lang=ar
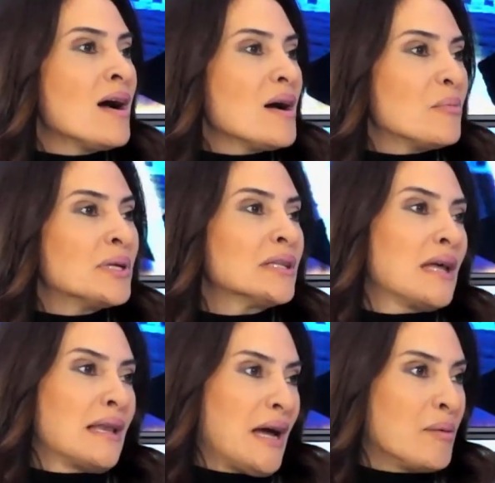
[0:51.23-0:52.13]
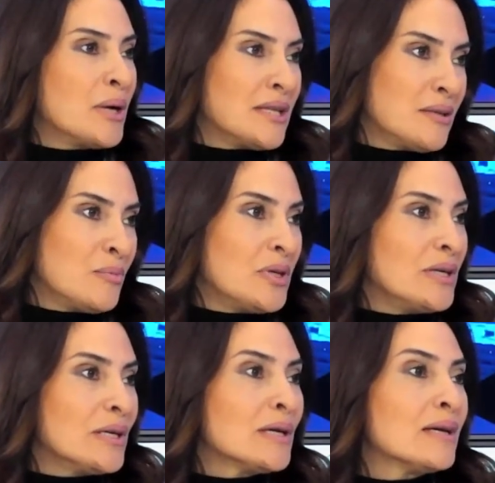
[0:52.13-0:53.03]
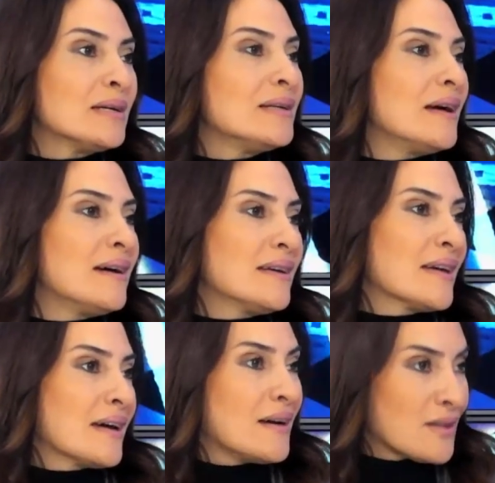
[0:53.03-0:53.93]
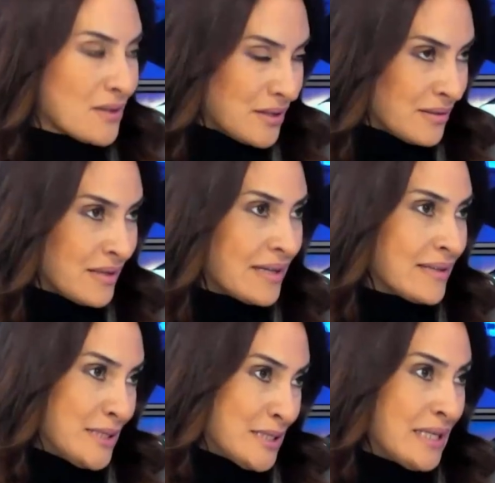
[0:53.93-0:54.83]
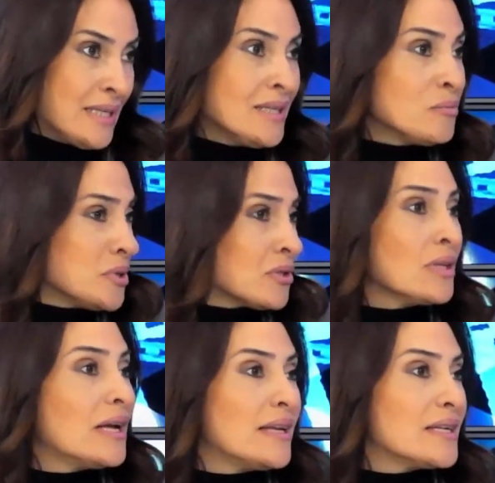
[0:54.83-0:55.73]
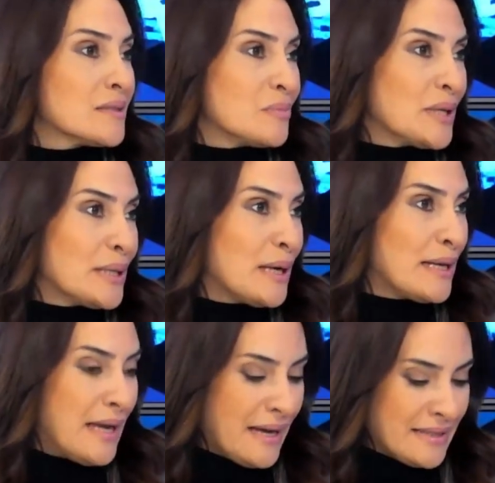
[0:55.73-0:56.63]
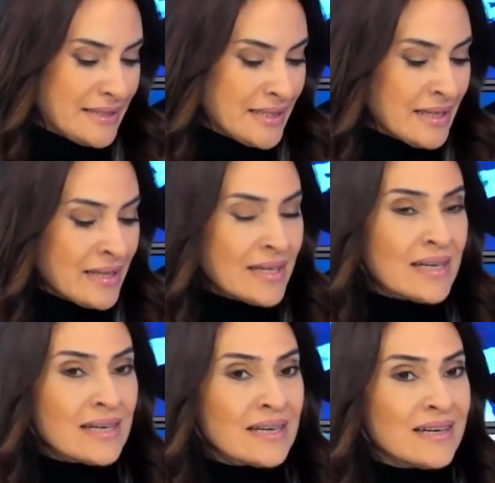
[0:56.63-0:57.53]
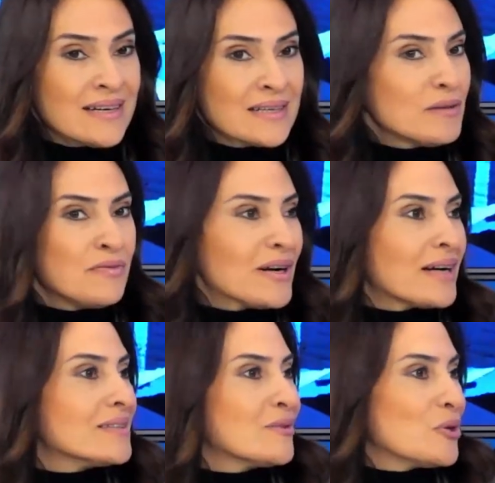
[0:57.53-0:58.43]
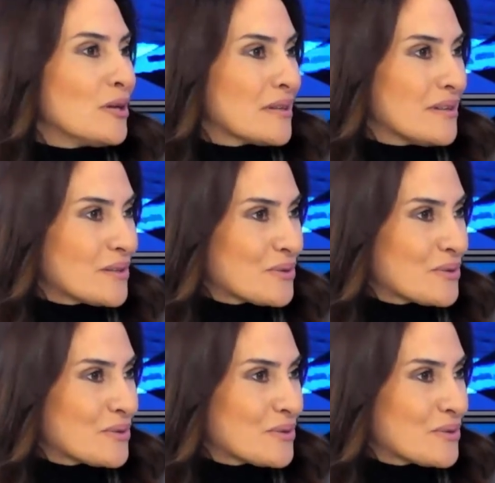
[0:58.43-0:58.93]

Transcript: من العمل البيئي الى اغاثه النازحين بظل الازمه الحاليه آه، كيف اخذتوا القرار